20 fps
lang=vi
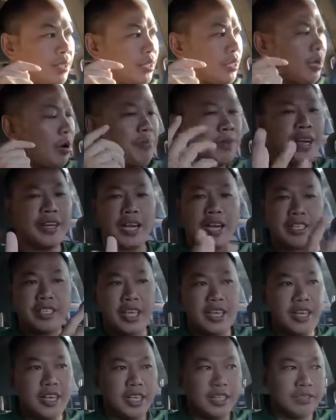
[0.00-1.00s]
công năng đặc
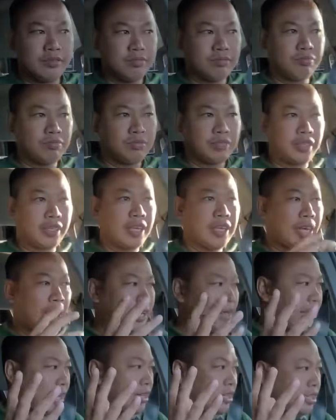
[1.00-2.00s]
dị đó cái
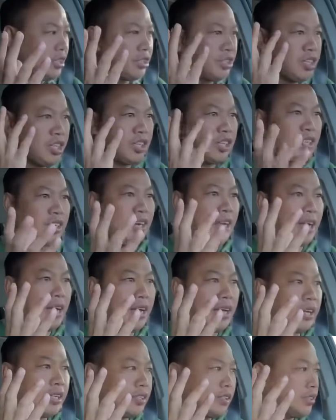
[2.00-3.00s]
khả năng này rất
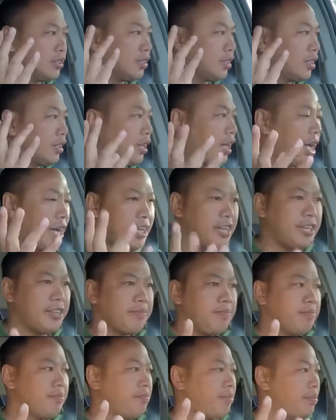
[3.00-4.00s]
là hay
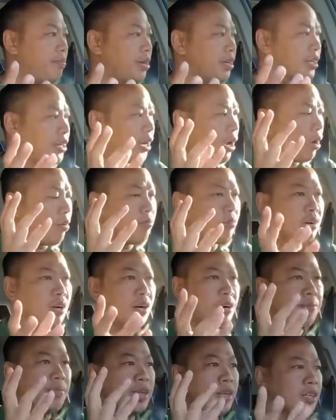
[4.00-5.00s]
mà mình không
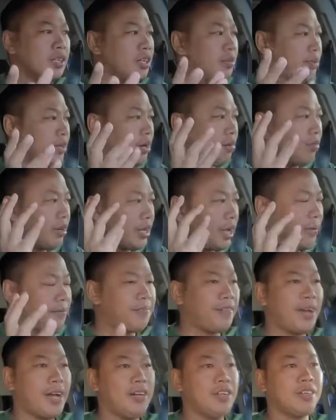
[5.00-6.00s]
có biết được mình không có khám
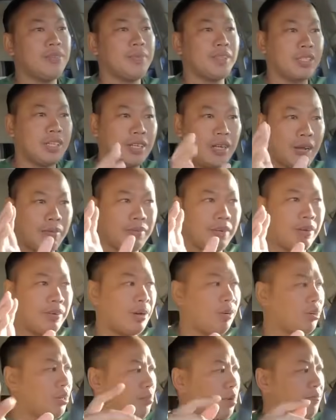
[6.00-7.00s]
phá được mà tự động lâu
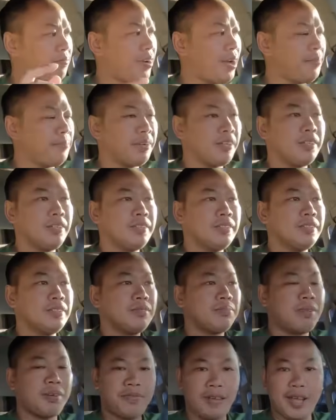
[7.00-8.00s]
lâu nó bộc phát
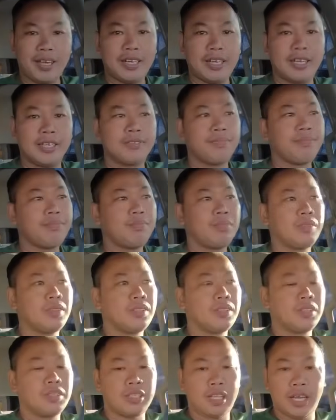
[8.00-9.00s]
bộc phát ra
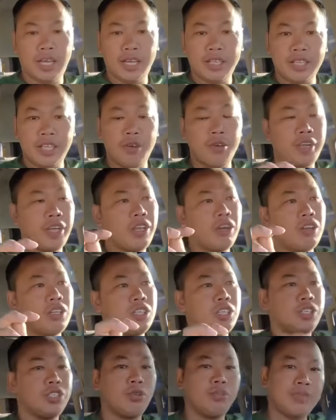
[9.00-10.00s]
đó nhiều khi con
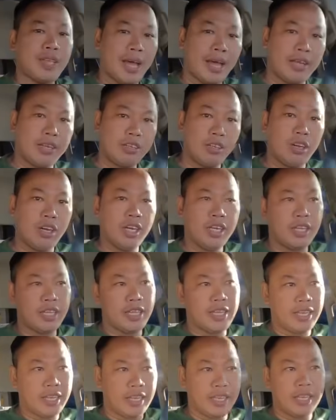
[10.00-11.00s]
người chúng ta nó có
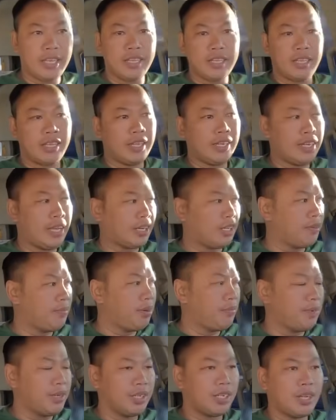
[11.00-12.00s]
cái cái cái khả năng đó
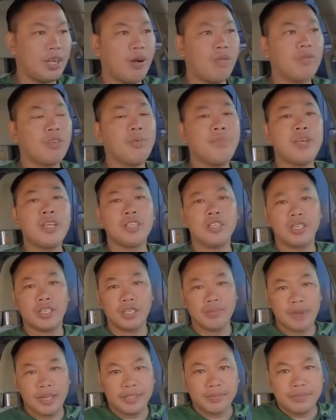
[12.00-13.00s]
mà mình không có biết được
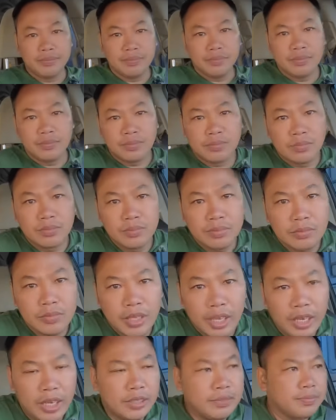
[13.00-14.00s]
các bạn
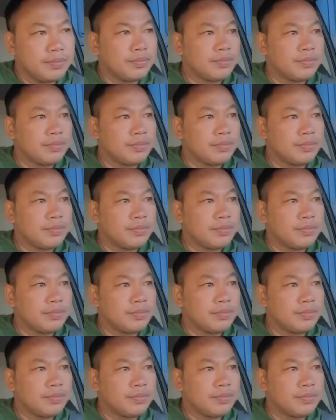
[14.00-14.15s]
thấy không